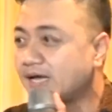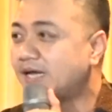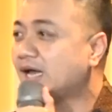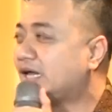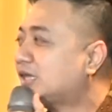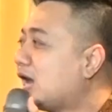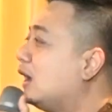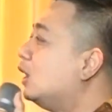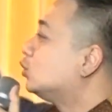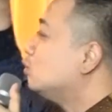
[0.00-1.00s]
hina
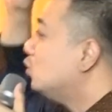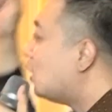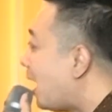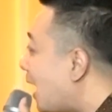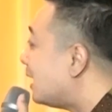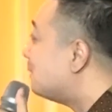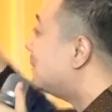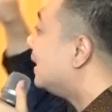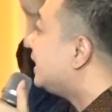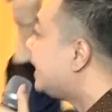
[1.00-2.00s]
kita. Tuhan
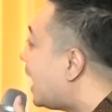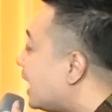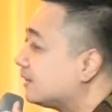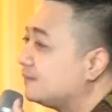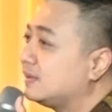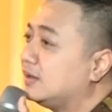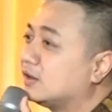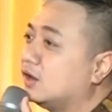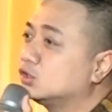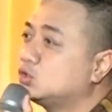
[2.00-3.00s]
melihat.
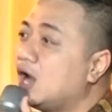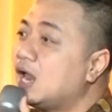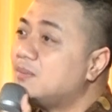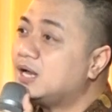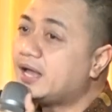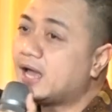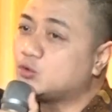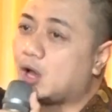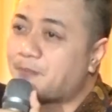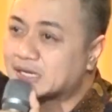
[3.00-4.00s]
Kalau Tuhan melihat,
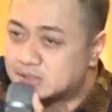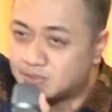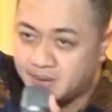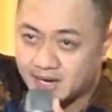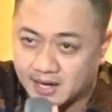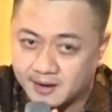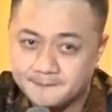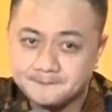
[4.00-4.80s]
Tuhan pasti membela